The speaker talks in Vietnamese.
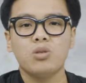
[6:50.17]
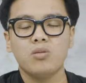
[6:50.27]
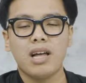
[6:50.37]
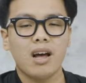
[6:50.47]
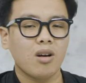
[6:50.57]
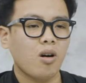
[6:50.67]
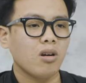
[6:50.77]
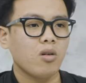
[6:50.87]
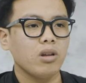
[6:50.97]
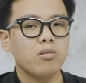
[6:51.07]
Chúng ta có,
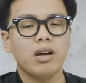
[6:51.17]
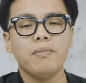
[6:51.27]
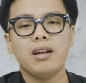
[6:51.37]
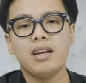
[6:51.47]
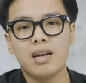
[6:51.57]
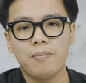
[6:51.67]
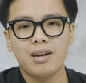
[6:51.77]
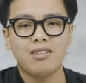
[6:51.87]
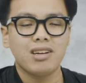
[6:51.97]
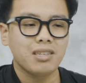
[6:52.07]
có hình lúc nãy mình đã đề cập
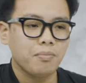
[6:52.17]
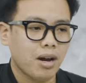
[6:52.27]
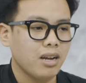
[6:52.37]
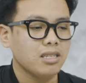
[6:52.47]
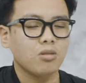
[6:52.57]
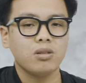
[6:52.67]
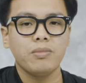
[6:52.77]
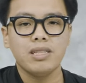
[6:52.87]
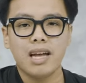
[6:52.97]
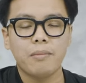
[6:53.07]
là Ryzen bảy sáu sáu
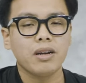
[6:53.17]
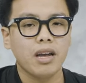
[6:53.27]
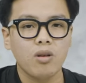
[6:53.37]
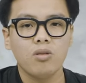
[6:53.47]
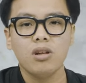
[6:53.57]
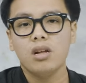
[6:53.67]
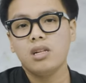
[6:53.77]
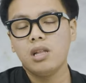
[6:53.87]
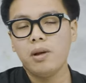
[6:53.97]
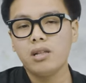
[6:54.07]
mươi Ti Mark Q.
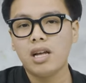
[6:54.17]
Thì mình có